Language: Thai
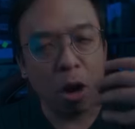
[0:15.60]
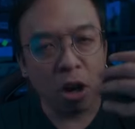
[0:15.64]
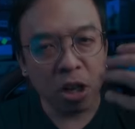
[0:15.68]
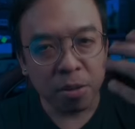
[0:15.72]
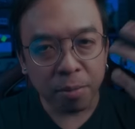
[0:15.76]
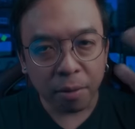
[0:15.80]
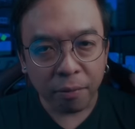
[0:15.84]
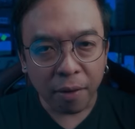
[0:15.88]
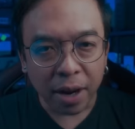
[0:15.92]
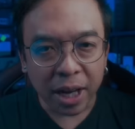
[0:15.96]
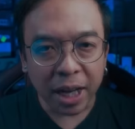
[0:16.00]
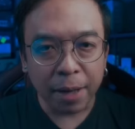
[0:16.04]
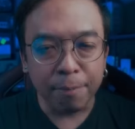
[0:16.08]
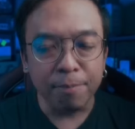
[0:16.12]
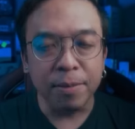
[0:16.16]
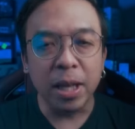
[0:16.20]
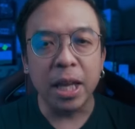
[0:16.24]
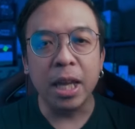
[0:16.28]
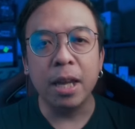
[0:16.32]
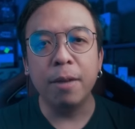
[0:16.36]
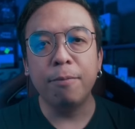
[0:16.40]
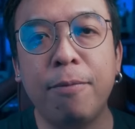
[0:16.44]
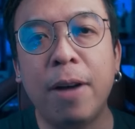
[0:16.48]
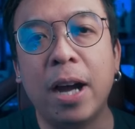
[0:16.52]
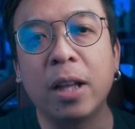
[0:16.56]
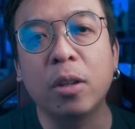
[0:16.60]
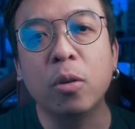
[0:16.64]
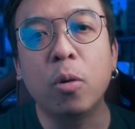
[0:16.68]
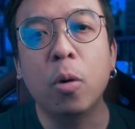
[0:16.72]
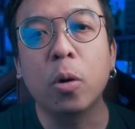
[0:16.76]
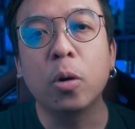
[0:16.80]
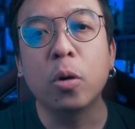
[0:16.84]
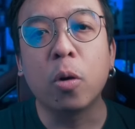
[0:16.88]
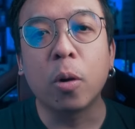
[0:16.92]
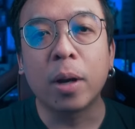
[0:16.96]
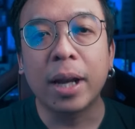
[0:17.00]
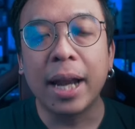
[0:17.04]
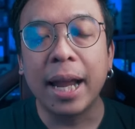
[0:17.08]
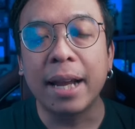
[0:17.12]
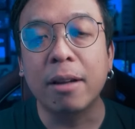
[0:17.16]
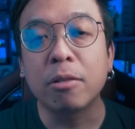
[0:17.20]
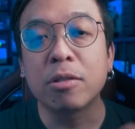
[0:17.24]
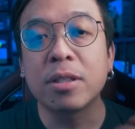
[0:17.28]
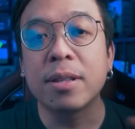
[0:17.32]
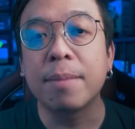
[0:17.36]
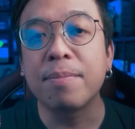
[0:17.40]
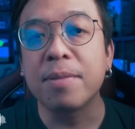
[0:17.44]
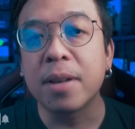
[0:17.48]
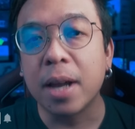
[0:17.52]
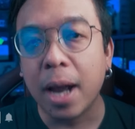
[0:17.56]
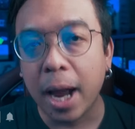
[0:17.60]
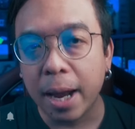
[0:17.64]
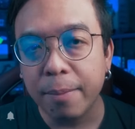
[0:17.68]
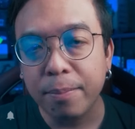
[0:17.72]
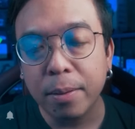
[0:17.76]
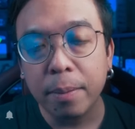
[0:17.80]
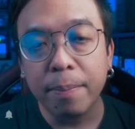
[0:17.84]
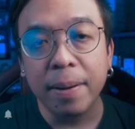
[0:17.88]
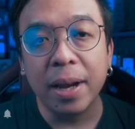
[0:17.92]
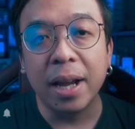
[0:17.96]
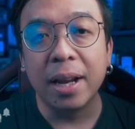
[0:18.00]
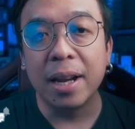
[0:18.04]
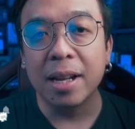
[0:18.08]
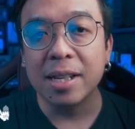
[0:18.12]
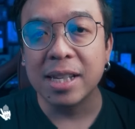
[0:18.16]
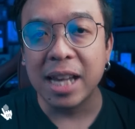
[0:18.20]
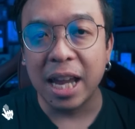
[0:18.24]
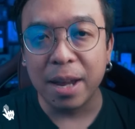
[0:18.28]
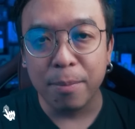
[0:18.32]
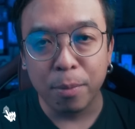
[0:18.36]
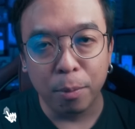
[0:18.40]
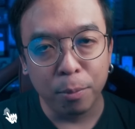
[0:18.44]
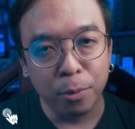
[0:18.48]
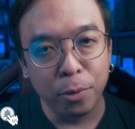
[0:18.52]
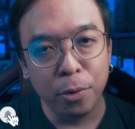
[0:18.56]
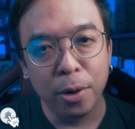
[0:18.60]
จะไปฟังคลิปนี้ฝากทุกคนกดไลค์กดซับสไคร b e เพื่อเป็นกำลังใจให้ผม